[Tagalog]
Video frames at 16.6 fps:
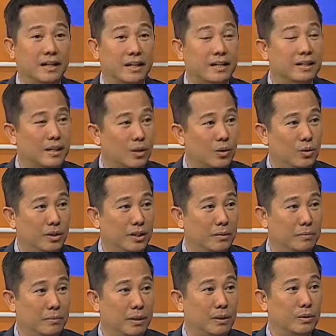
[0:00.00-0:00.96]
nakita ko
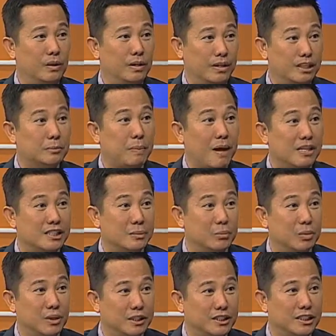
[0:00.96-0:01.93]
na
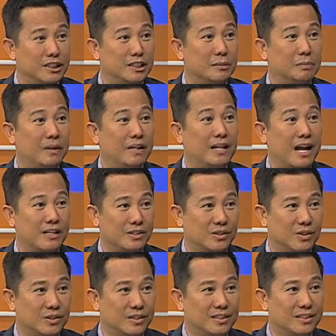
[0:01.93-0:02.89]
responsible na siya sa
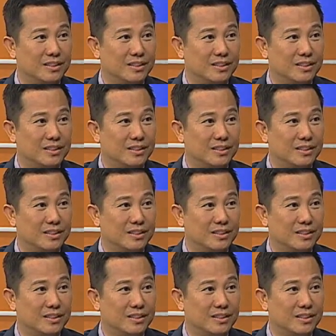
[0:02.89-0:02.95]
paggastos.